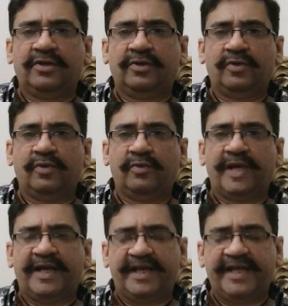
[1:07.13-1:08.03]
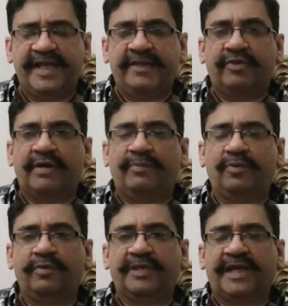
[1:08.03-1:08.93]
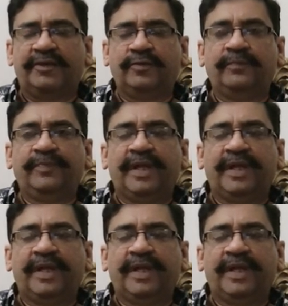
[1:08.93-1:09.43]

तो मैं कहा ये एक तो आप लोगों को बता दूं